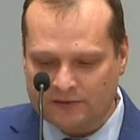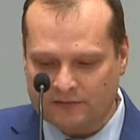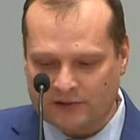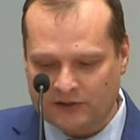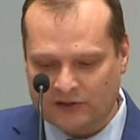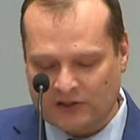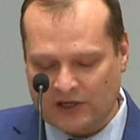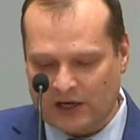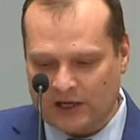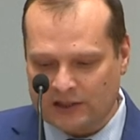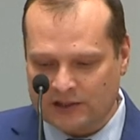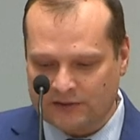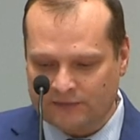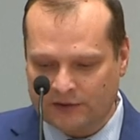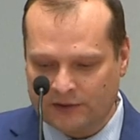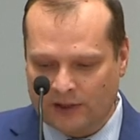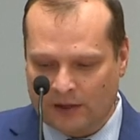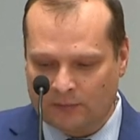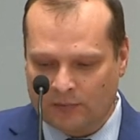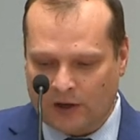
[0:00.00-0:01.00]

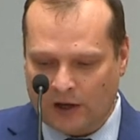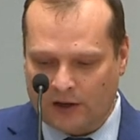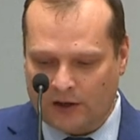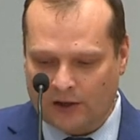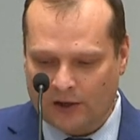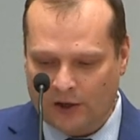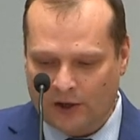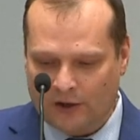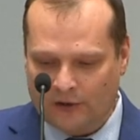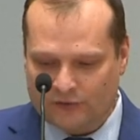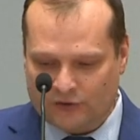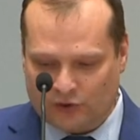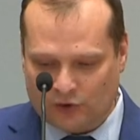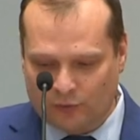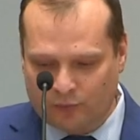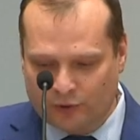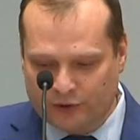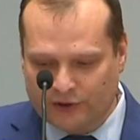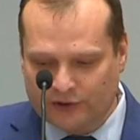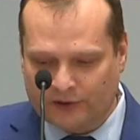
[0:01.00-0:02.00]
рассказывая нам, как все
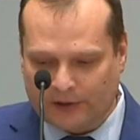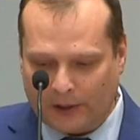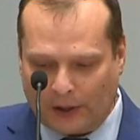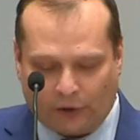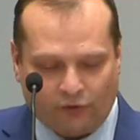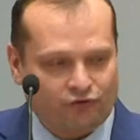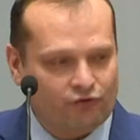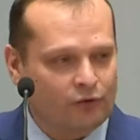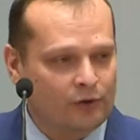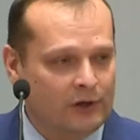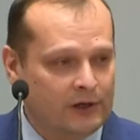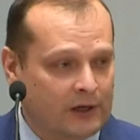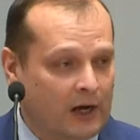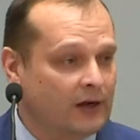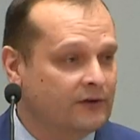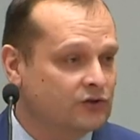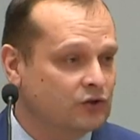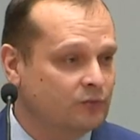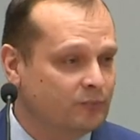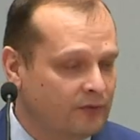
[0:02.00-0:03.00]
будет хорошо или
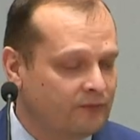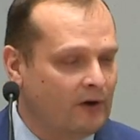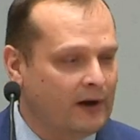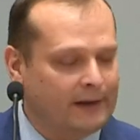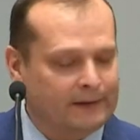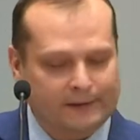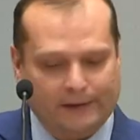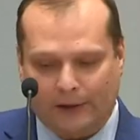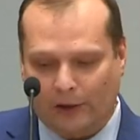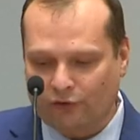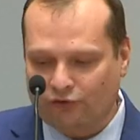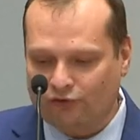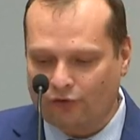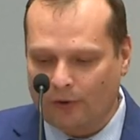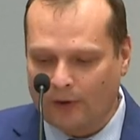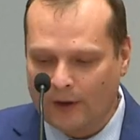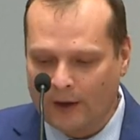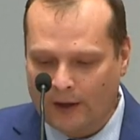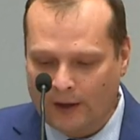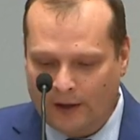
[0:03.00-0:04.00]
как все бывает
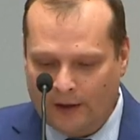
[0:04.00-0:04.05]
хорошо,